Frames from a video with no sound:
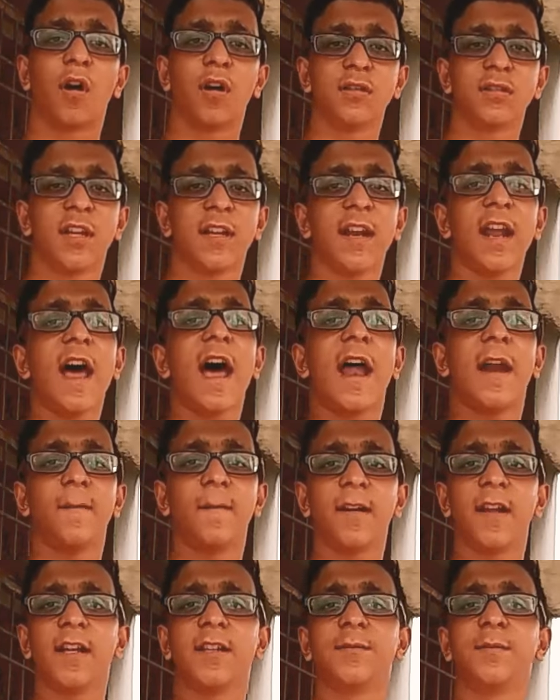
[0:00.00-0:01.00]
बहुत सारा
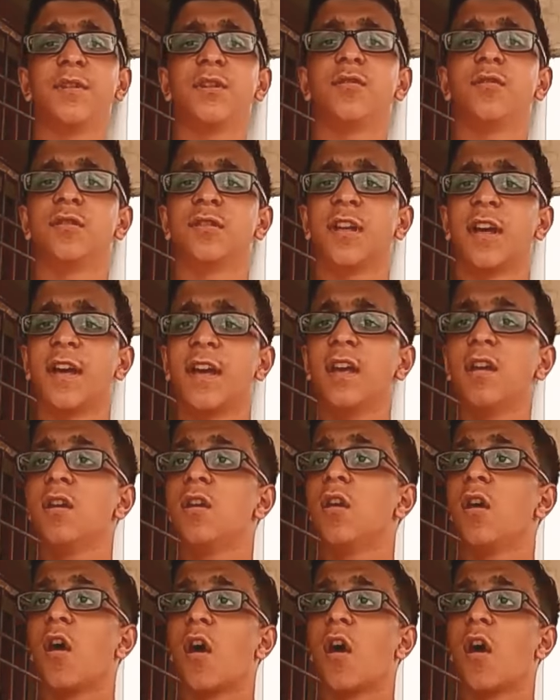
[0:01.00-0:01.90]
एडवर्टाइजिंग होता है